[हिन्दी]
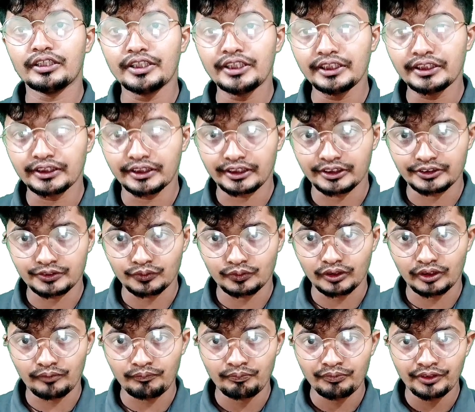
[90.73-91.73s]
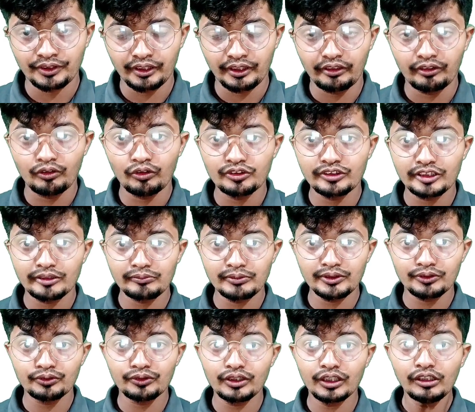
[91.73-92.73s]
डी करेक्ट होगा
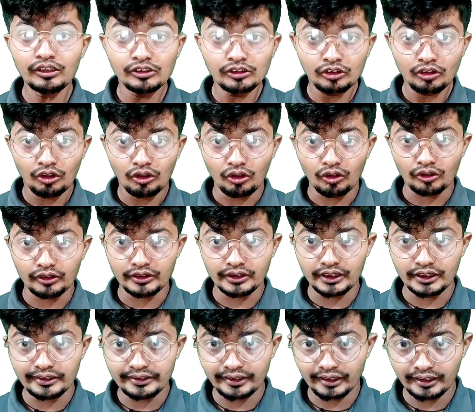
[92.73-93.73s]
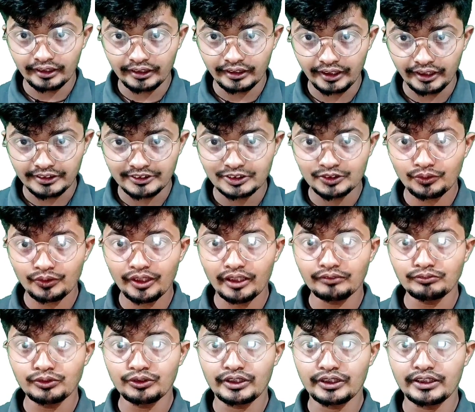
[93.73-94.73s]
एंडोथर्मिक होगा और डेल्टा एस जो है
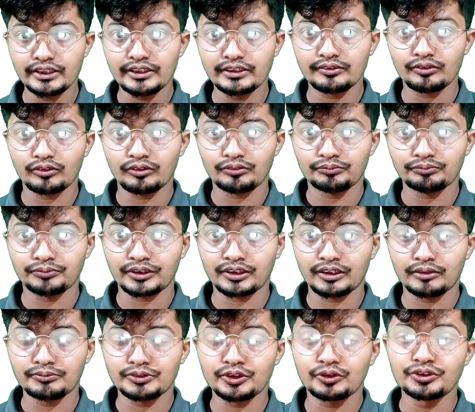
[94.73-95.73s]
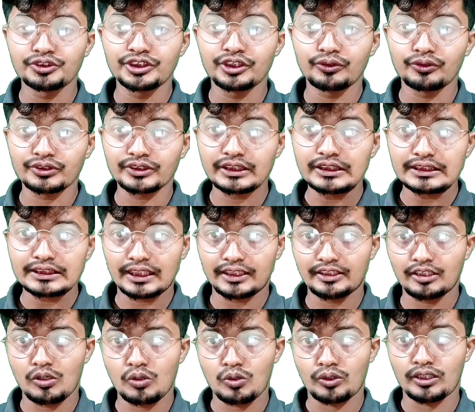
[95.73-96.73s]
वो डी मतलब जो जीरो से
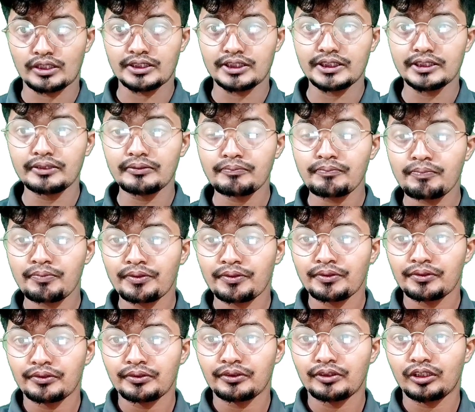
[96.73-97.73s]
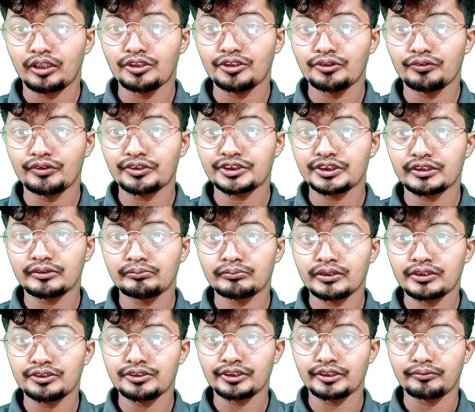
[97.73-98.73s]
ज़्यादा होगा ठीक है नाउ द क्वेश्चन
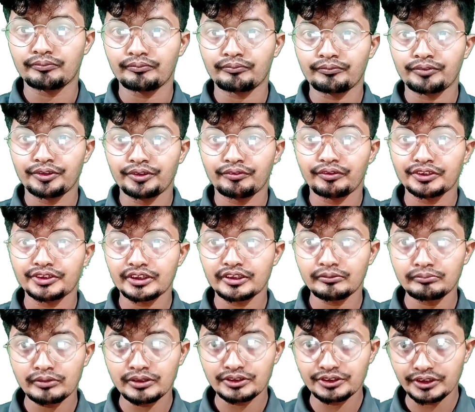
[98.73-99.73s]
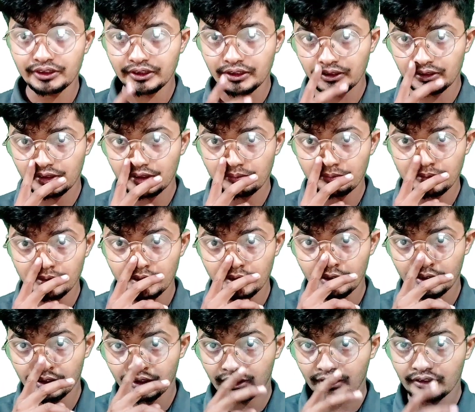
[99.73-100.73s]
नंबर थ्री क्वेश्चन नंबर थ्री के अंदर में दे
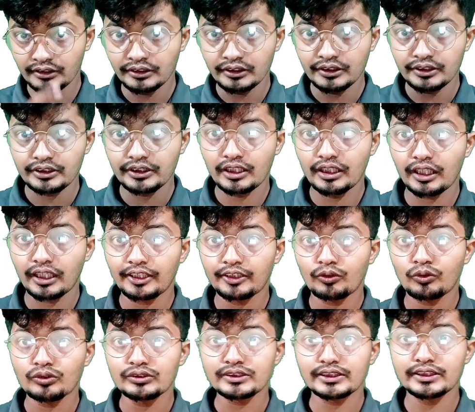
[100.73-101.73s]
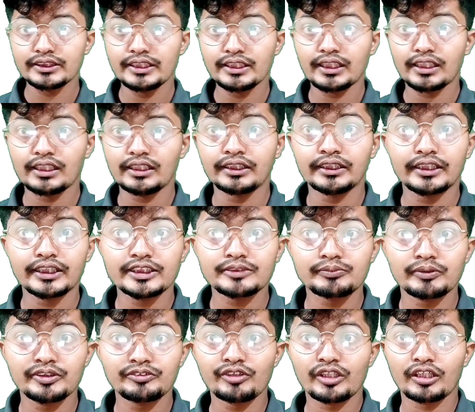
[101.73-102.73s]
रखा है ग्लाइकोसिडिक लिंकेज
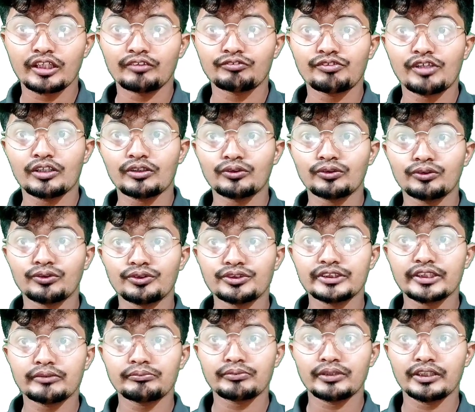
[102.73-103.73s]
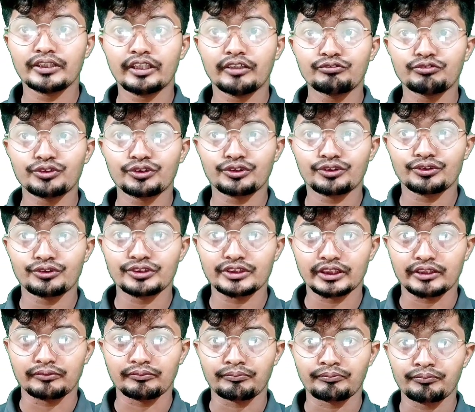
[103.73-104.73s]
बिटवीन अल्फा ग्लूकोज एंड बीटा
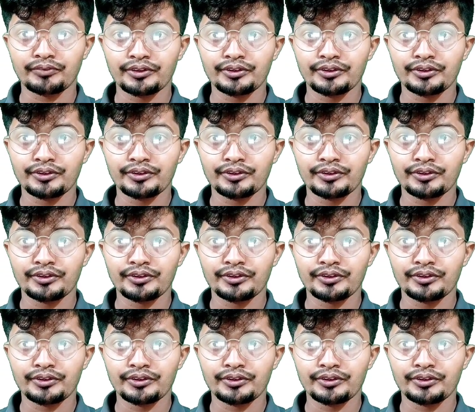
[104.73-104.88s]
फुक्टोजिन